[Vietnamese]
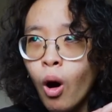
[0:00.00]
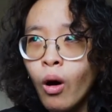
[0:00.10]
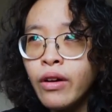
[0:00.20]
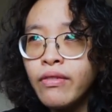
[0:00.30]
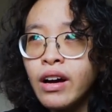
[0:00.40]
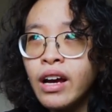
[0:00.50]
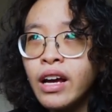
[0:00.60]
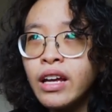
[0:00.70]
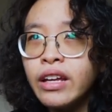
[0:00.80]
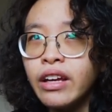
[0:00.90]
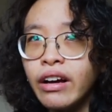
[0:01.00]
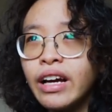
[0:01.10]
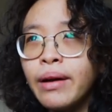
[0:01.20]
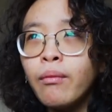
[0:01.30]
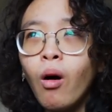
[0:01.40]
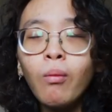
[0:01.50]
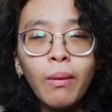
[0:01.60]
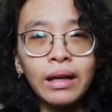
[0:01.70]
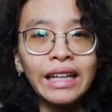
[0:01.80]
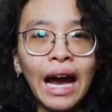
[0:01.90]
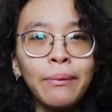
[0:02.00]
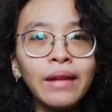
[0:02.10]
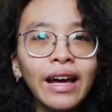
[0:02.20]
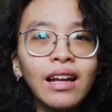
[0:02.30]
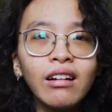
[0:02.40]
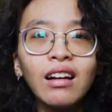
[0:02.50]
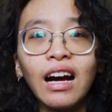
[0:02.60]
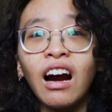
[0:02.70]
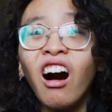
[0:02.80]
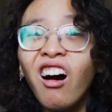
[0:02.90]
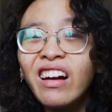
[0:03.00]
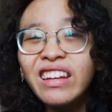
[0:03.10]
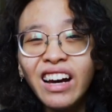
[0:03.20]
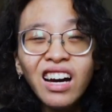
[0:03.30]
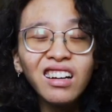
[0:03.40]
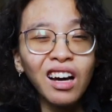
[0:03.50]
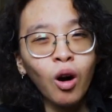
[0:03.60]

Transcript: Đối với những cái môn mà mình cảm thấy là rất là khó nhớ,